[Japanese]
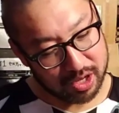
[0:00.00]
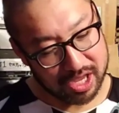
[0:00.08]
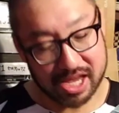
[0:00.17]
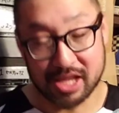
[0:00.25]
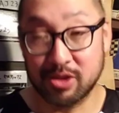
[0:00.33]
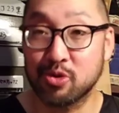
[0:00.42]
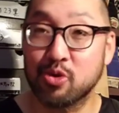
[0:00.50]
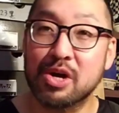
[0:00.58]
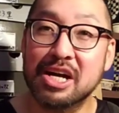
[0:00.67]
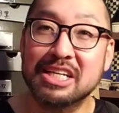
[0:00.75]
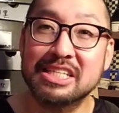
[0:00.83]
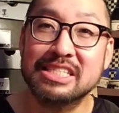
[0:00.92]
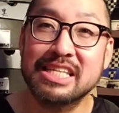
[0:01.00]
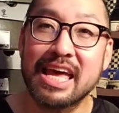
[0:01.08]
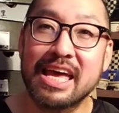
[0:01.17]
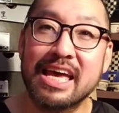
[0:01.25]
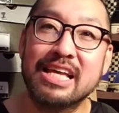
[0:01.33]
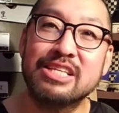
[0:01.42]
えー、の動画がですね、
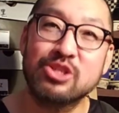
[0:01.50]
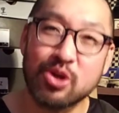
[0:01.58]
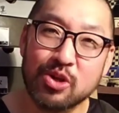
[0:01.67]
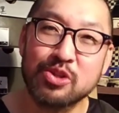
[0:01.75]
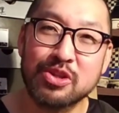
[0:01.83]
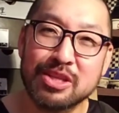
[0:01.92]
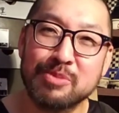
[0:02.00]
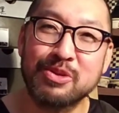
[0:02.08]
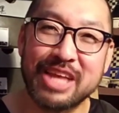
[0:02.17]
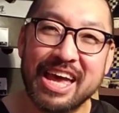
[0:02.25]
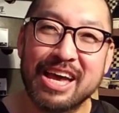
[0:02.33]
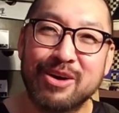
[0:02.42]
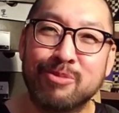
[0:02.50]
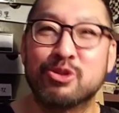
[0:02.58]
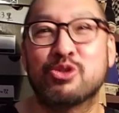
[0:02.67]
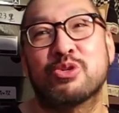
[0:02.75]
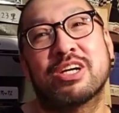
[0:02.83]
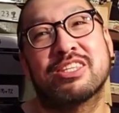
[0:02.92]
えちょっとでもね面
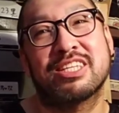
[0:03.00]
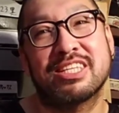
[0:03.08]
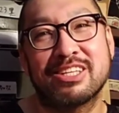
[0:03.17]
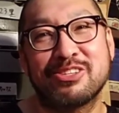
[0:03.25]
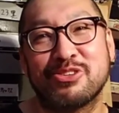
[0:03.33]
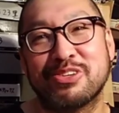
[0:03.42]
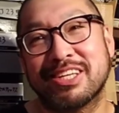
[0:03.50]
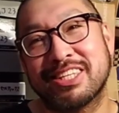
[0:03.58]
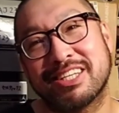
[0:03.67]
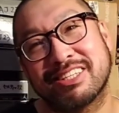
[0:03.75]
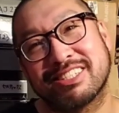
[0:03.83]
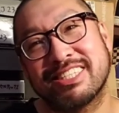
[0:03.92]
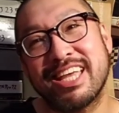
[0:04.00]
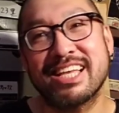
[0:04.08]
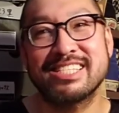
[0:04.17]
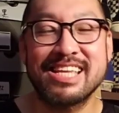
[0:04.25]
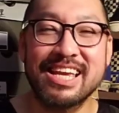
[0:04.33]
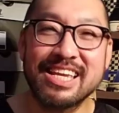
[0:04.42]
白かったなという方はです
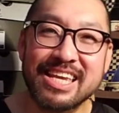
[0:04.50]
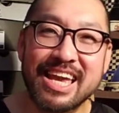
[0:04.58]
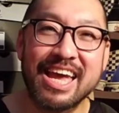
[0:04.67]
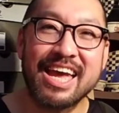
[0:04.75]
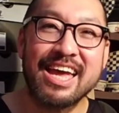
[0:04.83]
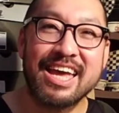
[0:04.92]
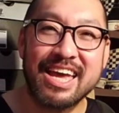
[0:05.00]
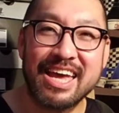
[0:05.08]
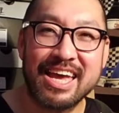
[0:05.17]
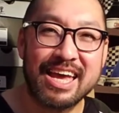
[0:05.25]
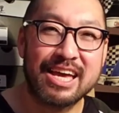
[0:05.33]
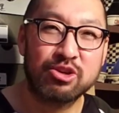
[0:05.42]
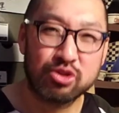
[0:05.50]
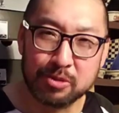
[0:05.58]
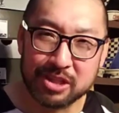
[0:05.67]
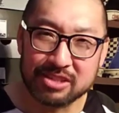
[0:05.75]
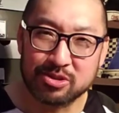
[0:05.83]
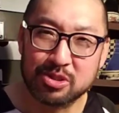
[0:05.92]
ね是非、えー、
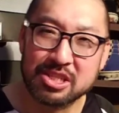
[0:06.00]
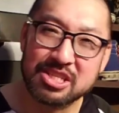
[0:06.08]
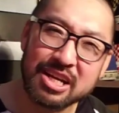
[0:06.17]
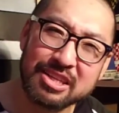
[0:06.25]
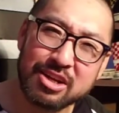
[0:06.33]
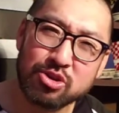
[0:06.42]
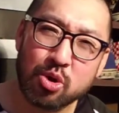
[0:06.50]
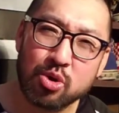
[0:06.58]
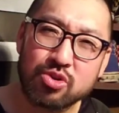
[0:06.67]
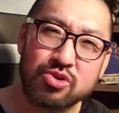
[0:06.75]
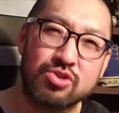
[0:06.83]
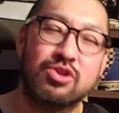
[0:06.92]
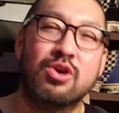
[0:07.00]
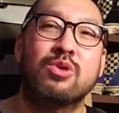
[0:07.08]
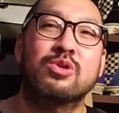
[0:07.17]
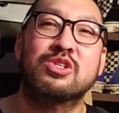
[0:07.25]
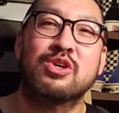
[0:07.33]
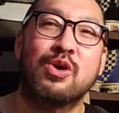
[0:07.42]
グッドボタンそしてチャンネル登録よ
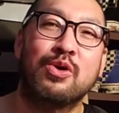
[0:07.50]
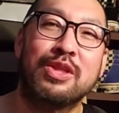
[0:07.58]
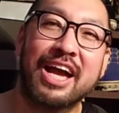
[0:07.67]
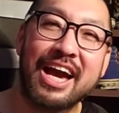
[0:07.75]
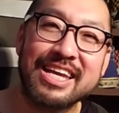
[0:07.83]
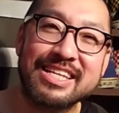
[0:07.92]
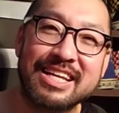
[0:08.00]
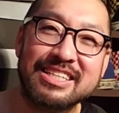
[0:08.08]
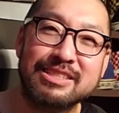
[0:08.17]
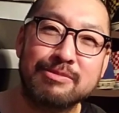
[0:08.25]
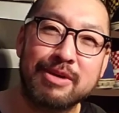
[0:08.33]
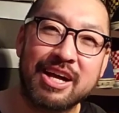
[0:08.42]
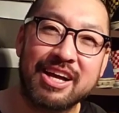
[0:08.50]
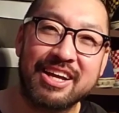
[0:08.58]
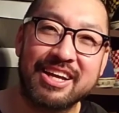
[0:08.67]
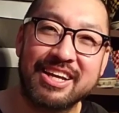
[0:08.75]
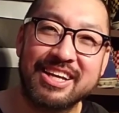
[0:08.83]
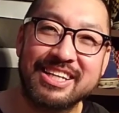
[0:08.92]
ろしくお願いいたし
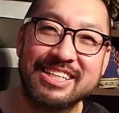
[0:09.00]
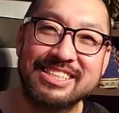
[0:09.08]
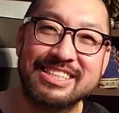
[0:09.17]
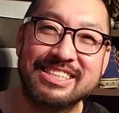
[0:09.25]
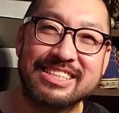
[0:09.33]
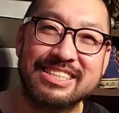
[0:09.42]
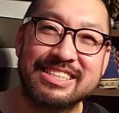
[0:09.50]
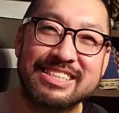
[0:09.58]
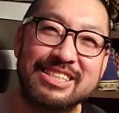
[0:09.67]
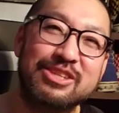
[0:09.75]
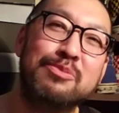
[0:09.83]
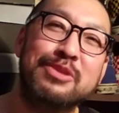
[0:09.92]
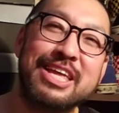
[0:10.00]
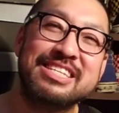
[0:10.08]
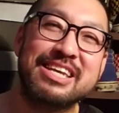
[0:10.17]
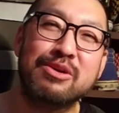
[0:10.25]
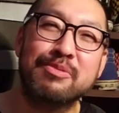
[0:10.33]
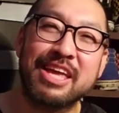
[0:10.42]
ますじゃ今日もね
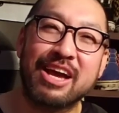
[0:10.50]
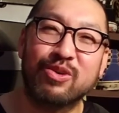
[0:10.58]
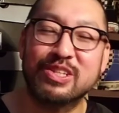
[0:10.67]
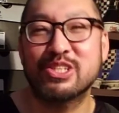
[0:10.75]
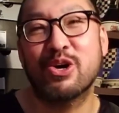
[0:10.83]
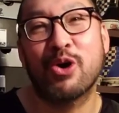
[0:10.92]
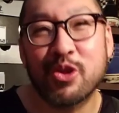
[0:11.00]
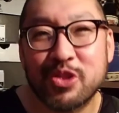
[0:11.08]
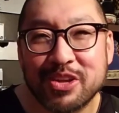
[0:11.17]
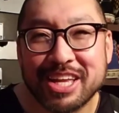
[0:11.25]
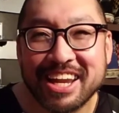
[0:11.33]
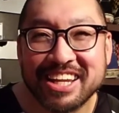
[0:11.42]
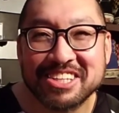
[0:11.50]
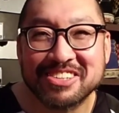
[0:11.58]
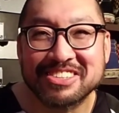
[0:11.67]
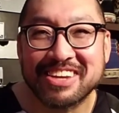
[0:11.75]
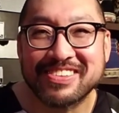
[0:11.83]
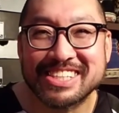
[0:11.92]
最後までご視聴本当にありがと
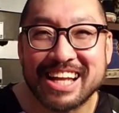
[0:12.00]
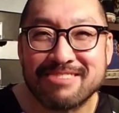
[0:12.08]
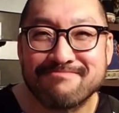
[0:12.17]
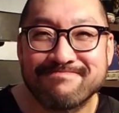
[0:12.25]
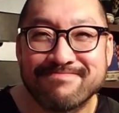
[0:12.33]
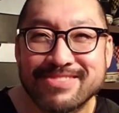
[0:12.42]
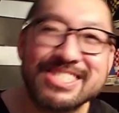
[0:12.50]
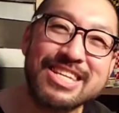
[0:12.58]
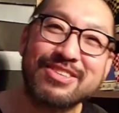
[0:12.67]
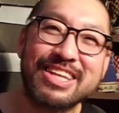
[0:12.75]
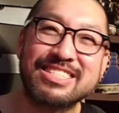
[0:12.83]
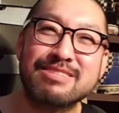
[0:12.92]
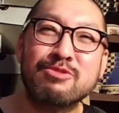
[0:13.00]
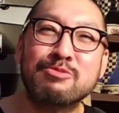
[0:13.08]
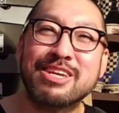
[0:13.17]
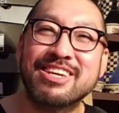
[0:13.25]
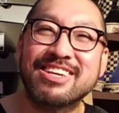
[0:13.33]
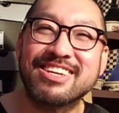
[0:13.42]
うございました See you next
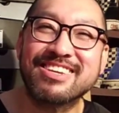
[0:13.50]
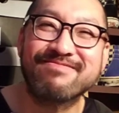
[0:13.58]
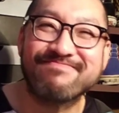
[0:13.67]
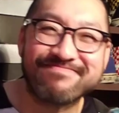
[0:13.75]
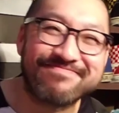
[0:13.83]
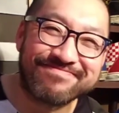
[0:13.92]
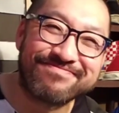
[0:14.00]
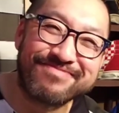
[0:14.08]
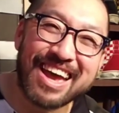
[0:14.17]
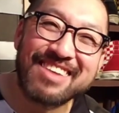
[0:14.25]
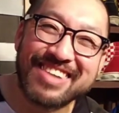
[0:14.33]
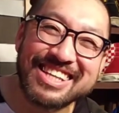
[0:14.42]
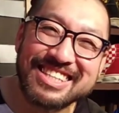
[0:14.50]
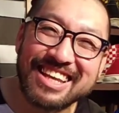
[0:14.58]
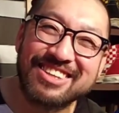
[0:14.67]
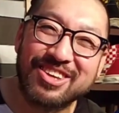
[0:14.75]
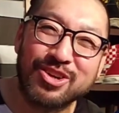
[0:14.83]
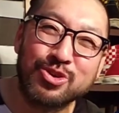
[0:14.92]
movie! Bye bye,
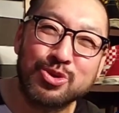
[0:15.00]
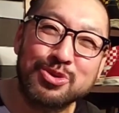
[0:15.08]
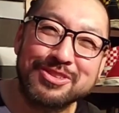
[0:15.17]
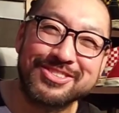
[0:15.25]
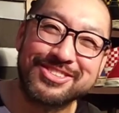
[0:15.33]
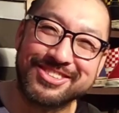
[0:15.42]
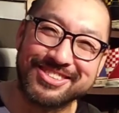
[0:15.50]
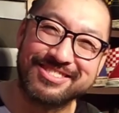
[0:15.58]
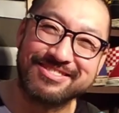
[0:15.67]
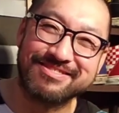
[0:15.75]
thank you!